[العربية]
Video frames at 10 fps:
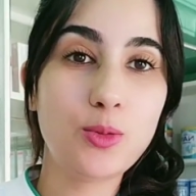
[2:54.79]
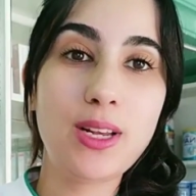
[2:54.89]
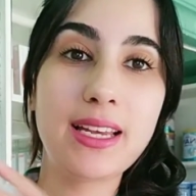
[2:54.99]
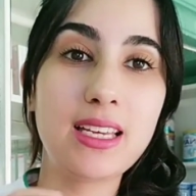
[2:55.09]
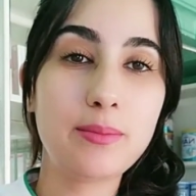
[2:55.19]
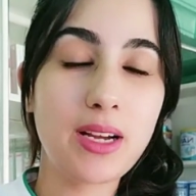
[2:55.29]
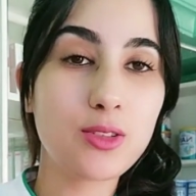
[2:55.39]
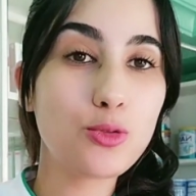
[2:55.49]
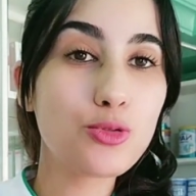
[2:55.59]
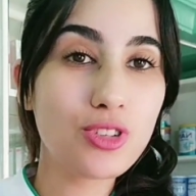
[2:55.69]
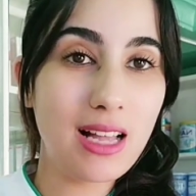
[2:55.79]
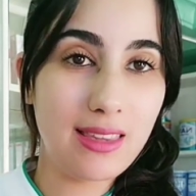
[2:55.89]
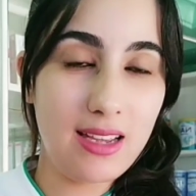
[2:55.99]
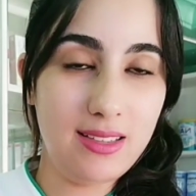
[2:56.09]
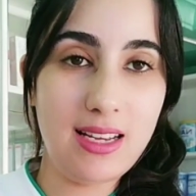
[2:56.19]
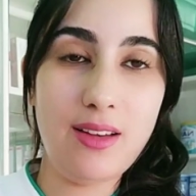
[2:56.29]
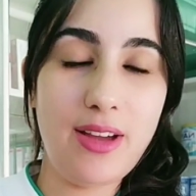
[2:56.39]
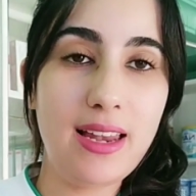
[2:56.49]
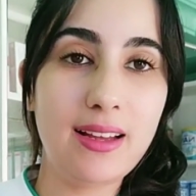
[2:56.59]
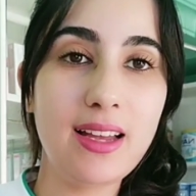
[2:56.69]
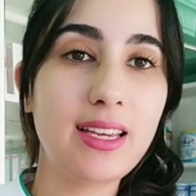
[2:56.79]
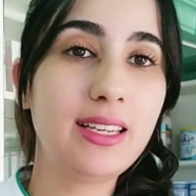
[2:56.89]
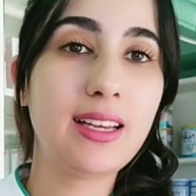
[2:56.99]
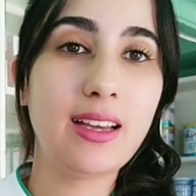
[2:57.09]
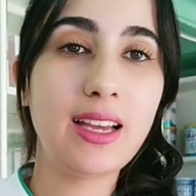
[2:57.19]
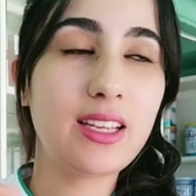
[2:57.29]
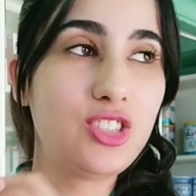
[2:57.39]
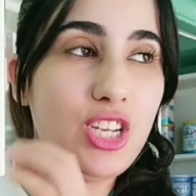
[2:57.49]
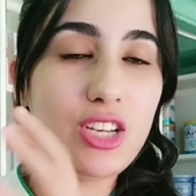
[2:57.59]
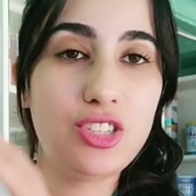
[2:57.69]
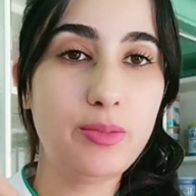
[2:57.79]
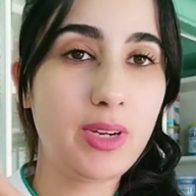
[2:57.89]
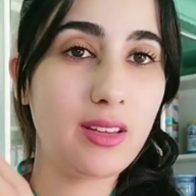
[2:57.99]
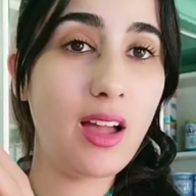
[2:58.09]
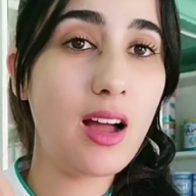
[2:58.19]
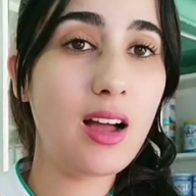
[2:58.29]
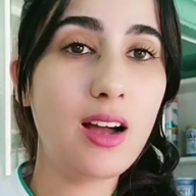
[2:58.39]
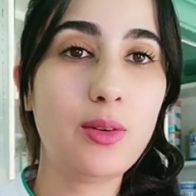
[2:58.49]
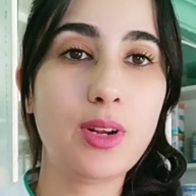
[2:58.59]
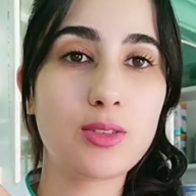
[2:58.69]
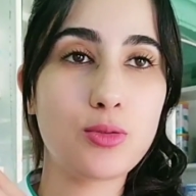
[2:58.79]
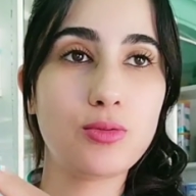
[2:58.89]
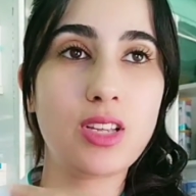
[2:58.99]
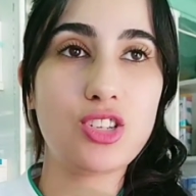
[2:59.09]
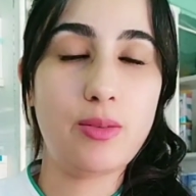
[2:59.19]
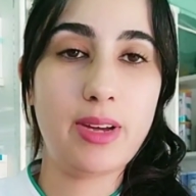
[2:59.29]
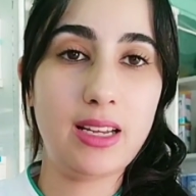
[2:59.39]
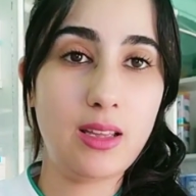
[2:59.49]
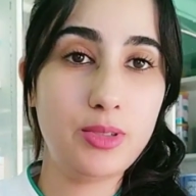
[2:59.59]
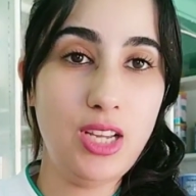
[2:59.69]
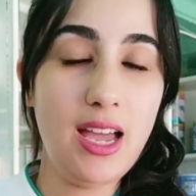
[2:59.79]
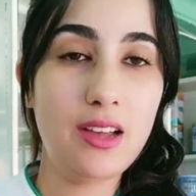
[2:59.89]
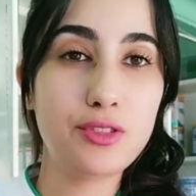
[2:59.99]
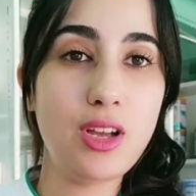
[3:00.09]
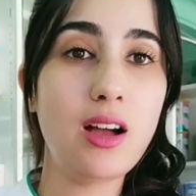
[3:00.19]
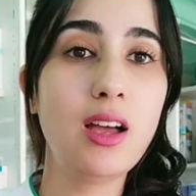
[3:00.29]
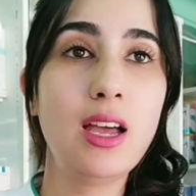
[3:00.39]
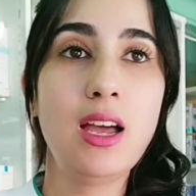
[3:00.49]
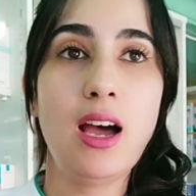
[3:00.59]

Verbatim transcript: ولكن ما كتكونش لاطاي ديالها بحال هكاك يعني غير كتجيها شي مرضى اولا كتكون ديجا مريضه بشي حاجه